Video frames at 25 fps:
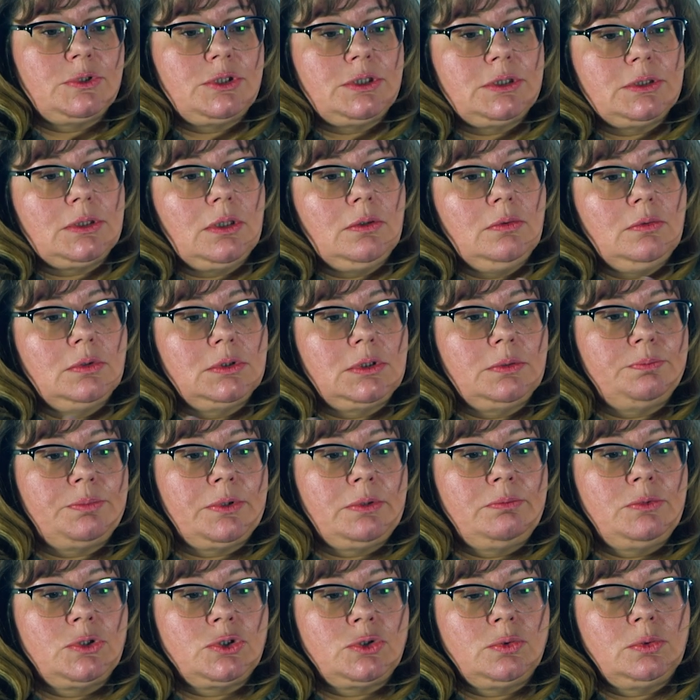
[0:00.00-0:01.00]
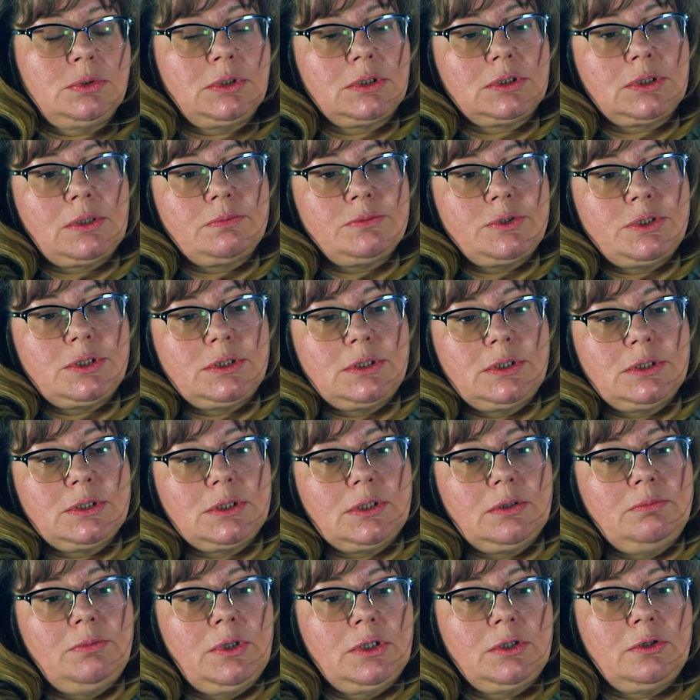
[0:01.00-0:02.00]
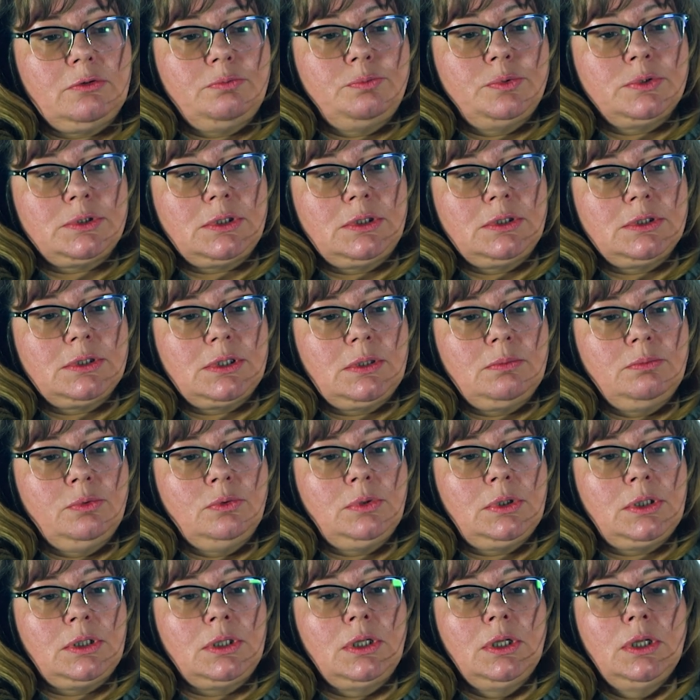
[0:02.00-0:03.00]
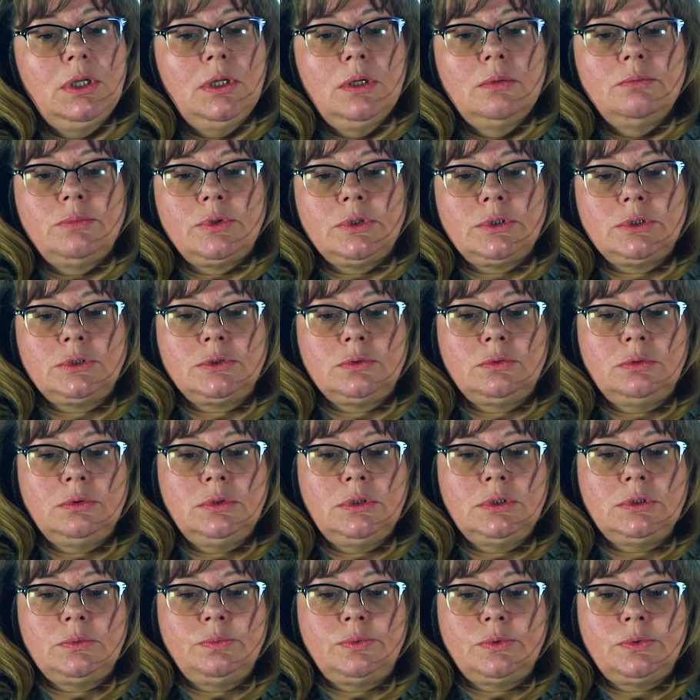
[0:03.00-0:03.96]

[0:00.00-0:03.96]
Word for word: через какой-то промежуток, там, через несколько метров после забора происходит